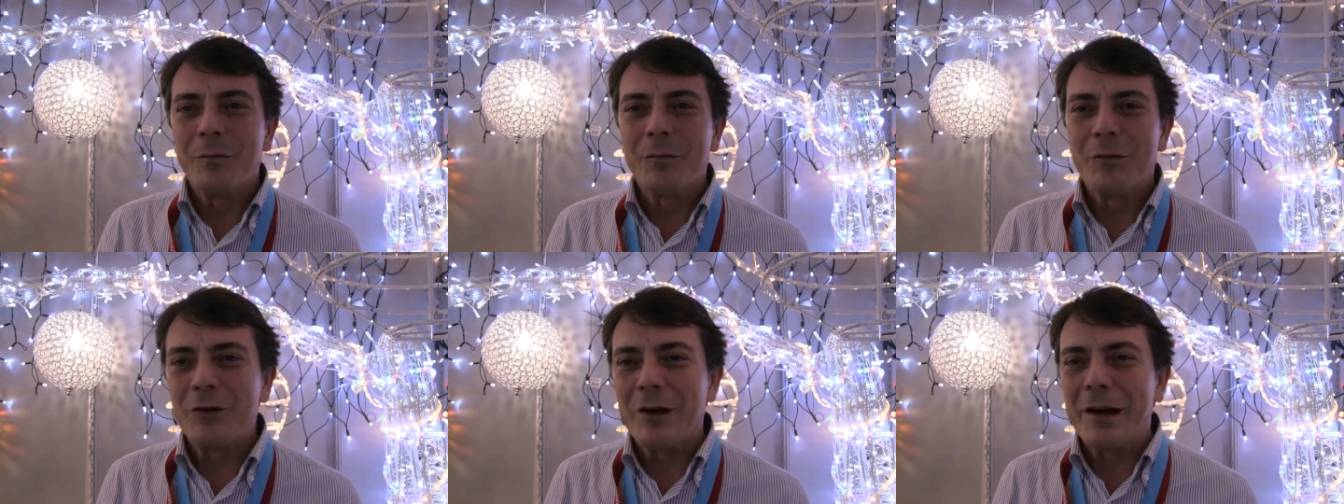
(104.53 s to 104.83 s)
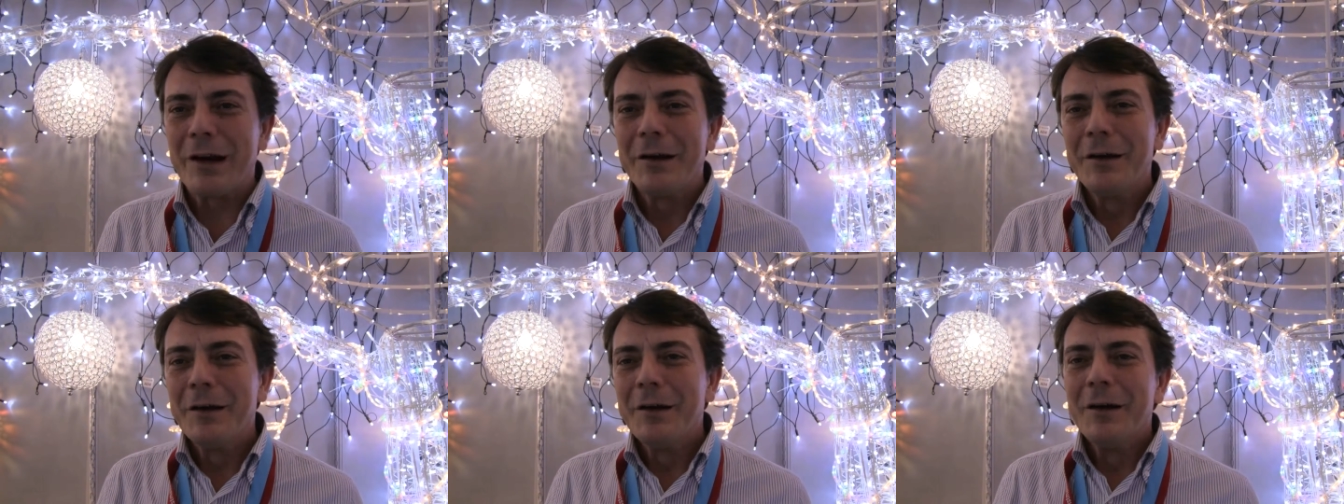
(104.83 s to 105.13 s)

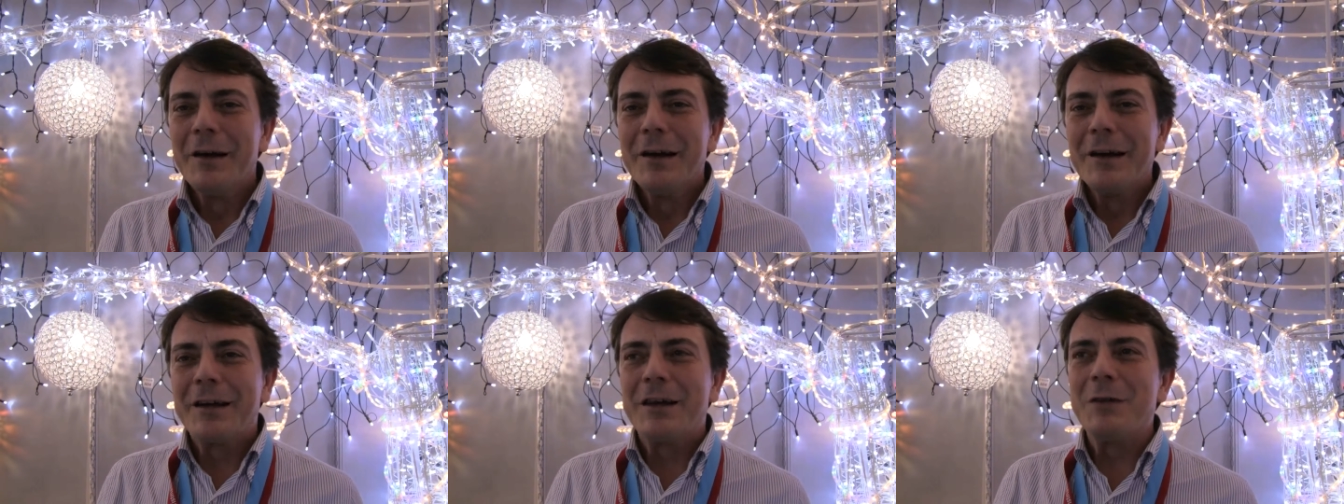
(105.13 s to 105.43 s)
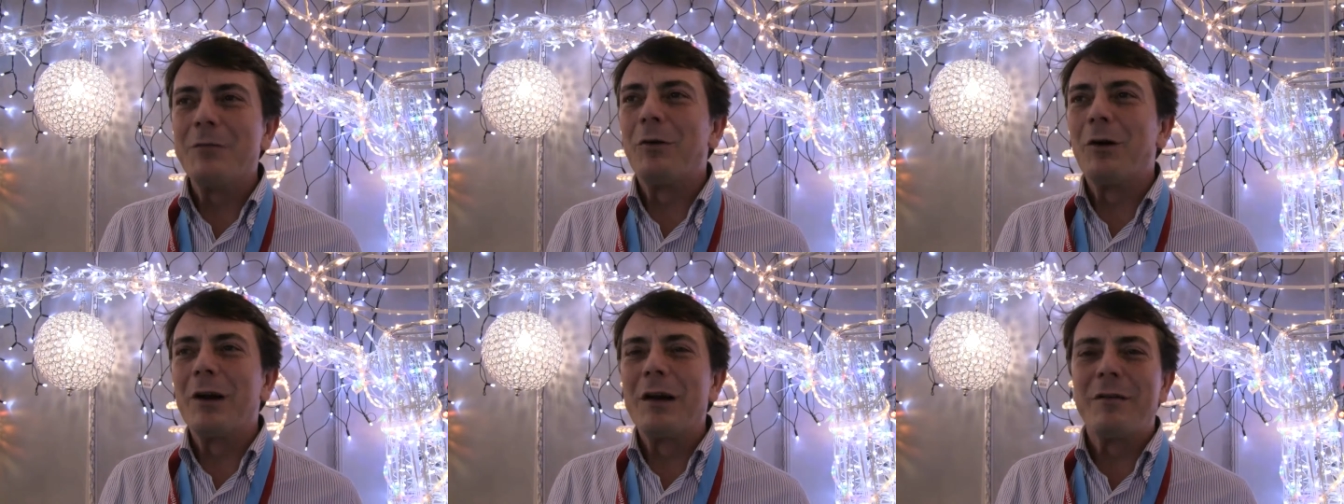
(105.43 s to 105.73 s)
cioè chi
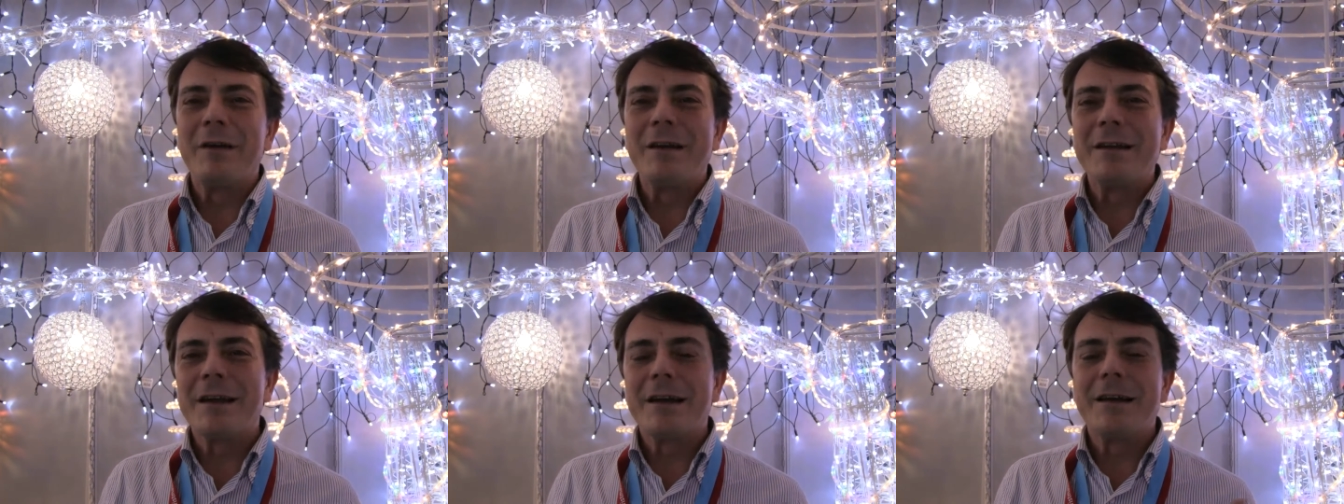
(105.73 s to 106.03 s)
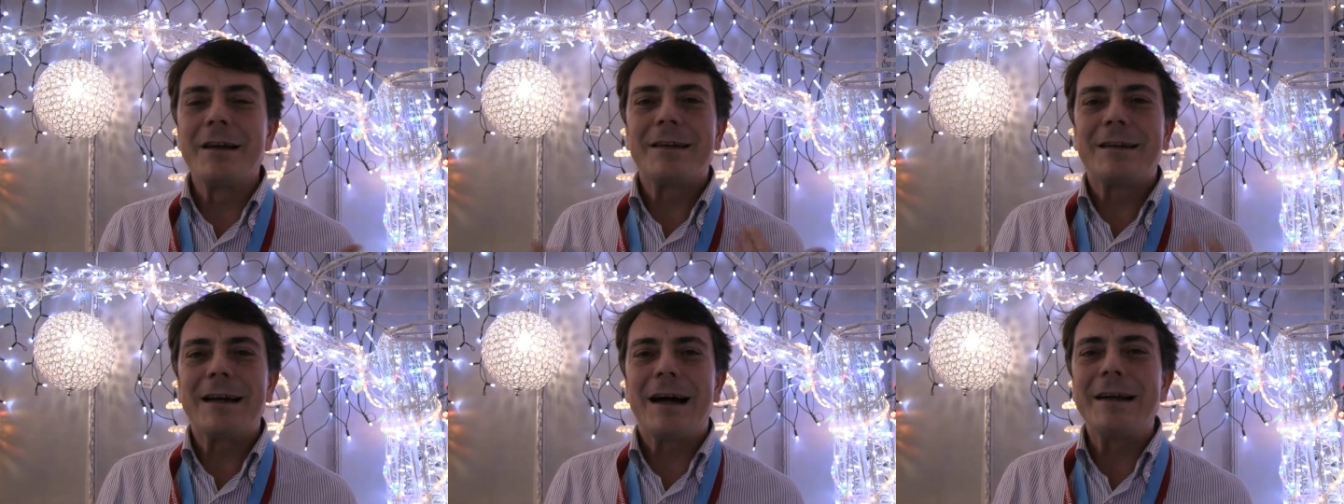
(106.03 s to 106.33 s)
vuole vendere
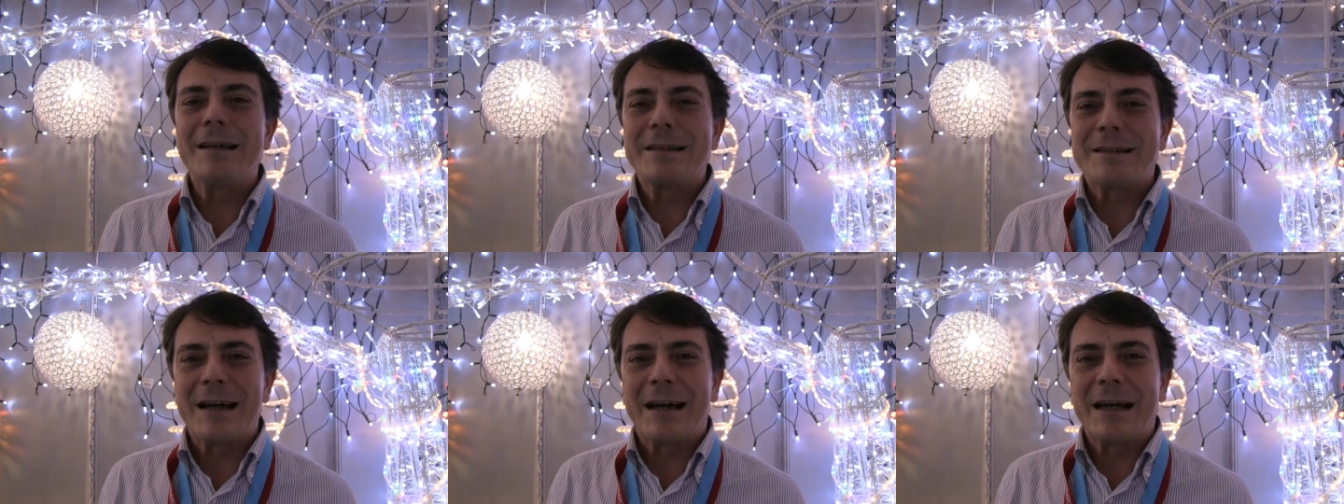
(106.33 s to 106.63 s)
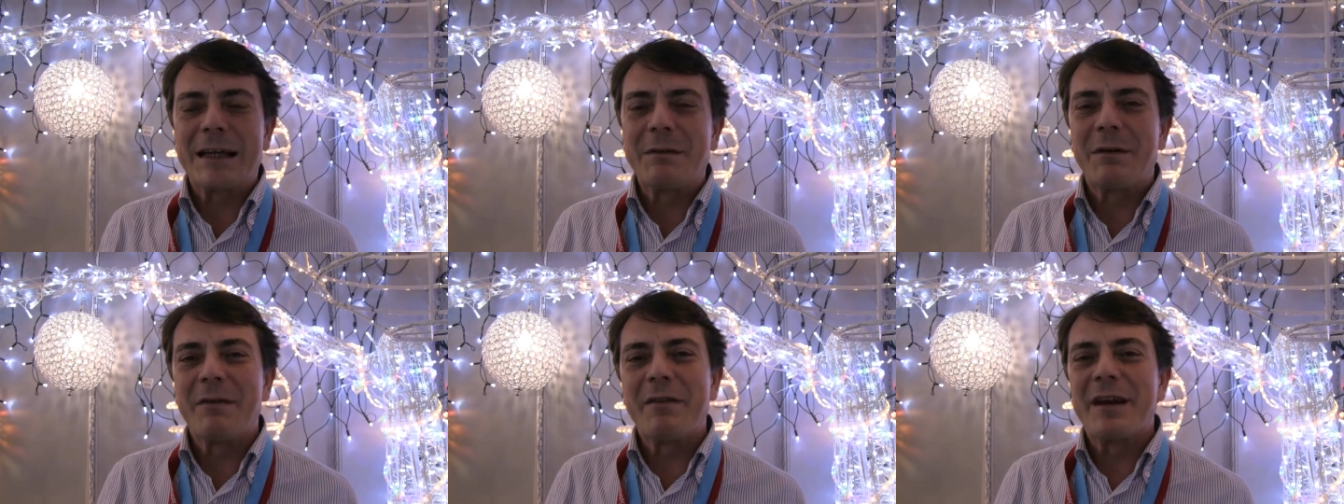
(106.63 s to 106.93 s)
in Italia sa
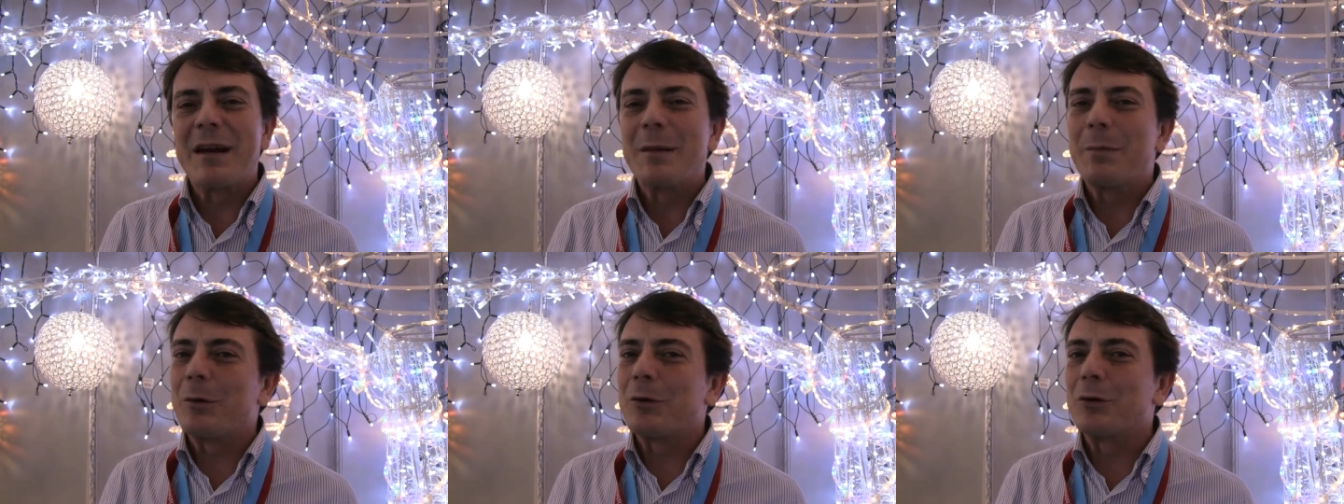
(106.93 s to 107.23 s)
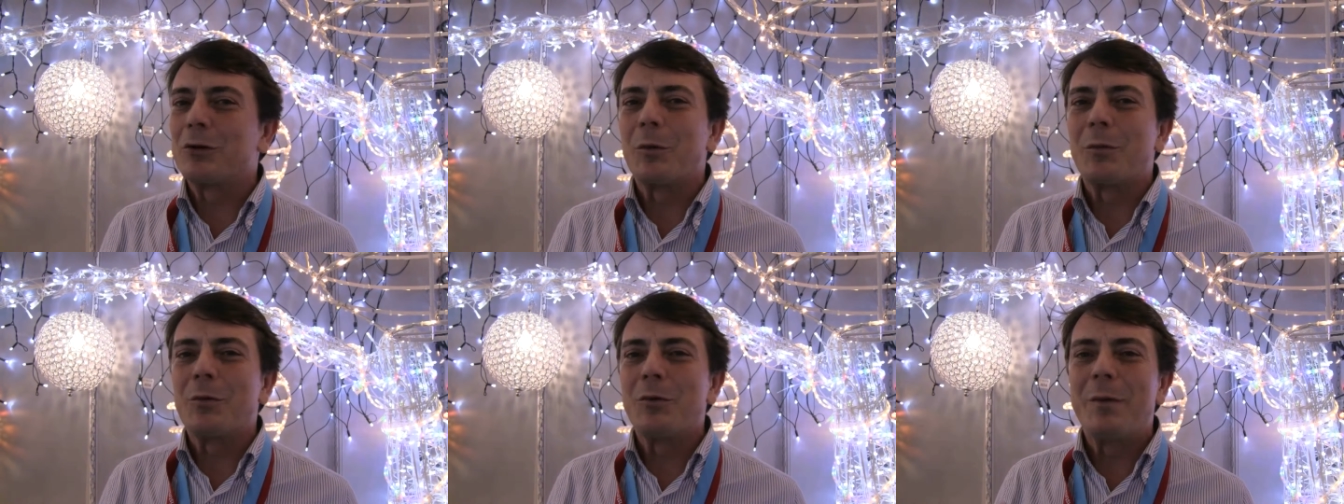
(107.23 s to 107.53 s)
che deve avere il
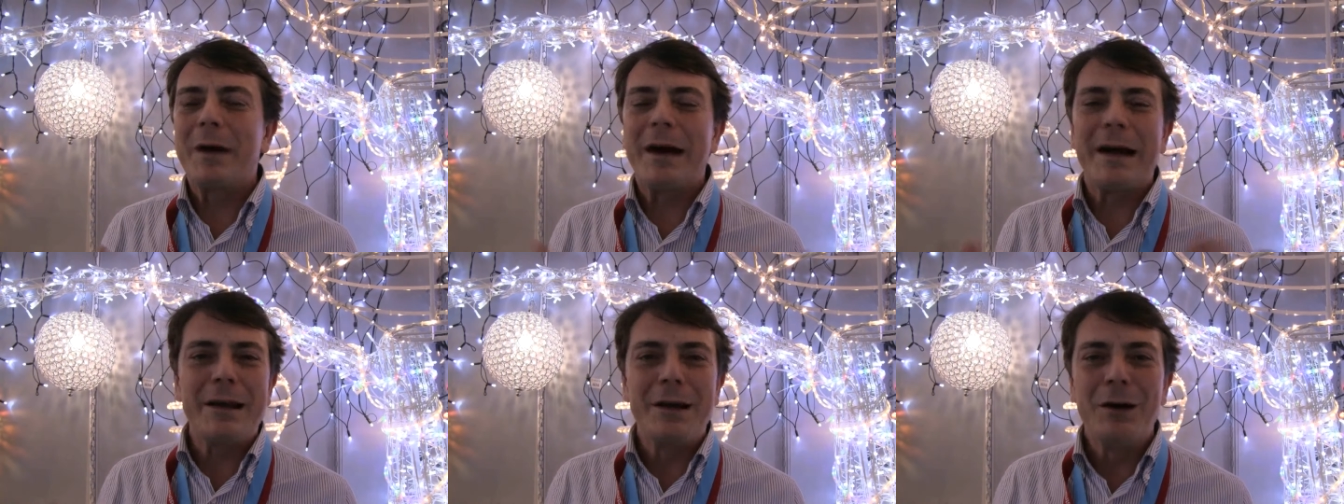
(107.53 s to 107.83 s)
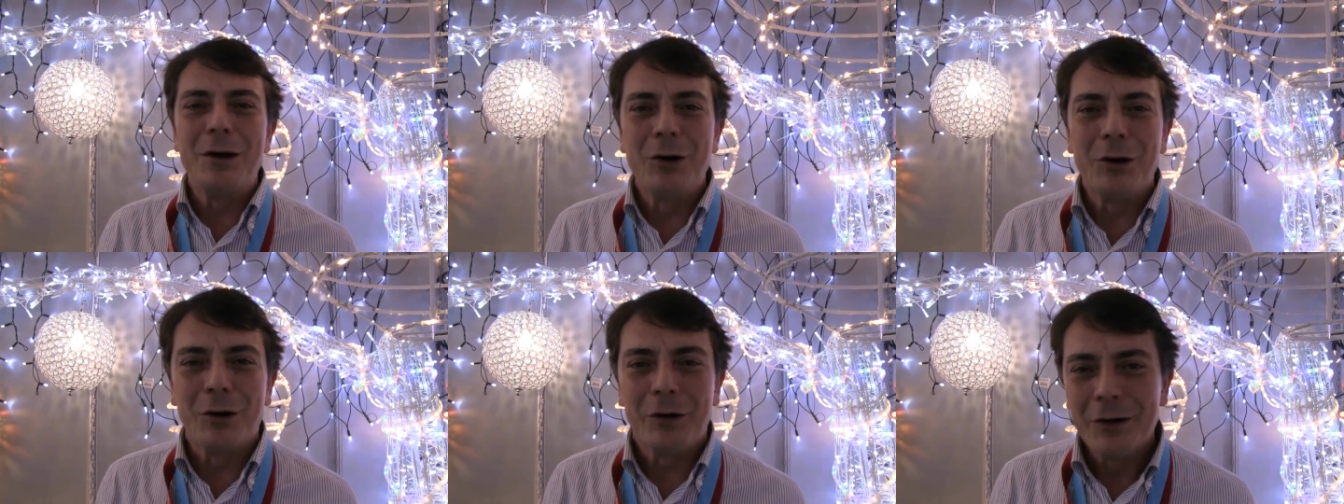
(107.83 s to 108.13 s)
prodotto più
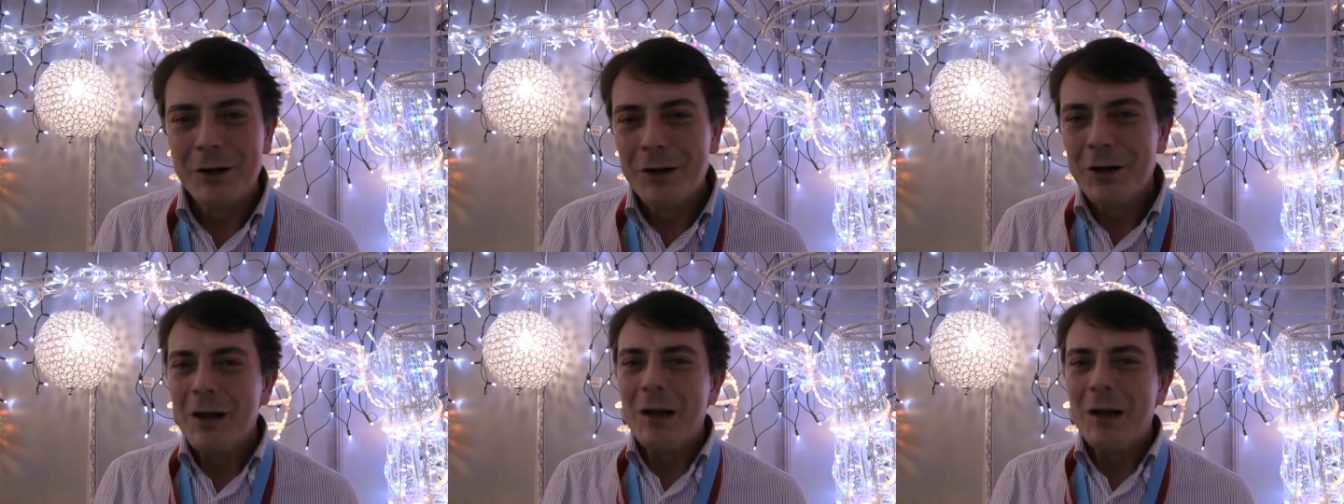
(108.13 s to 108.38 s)
bello,